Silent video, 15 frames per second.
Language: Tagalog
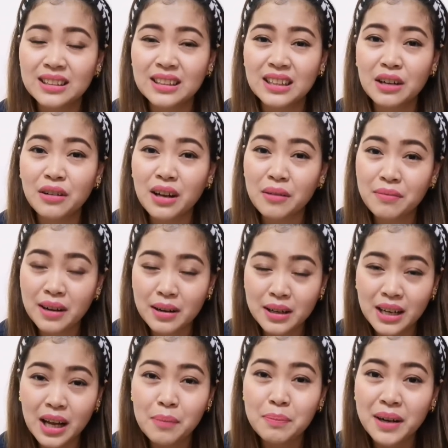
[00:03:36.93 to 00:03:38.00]

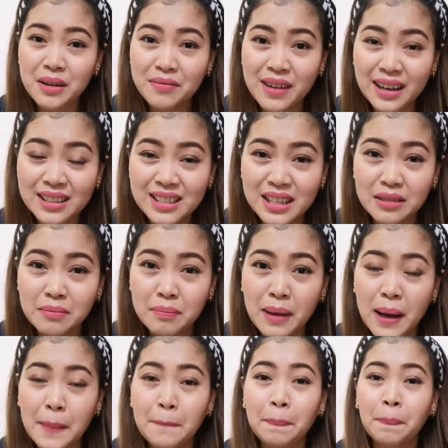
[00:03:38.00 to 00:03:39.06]
nakapag-vaccine
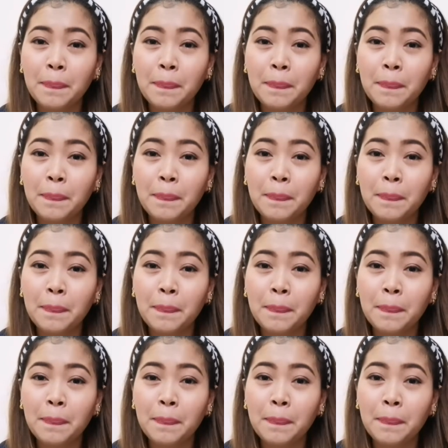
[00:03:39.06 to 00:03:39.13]
pa.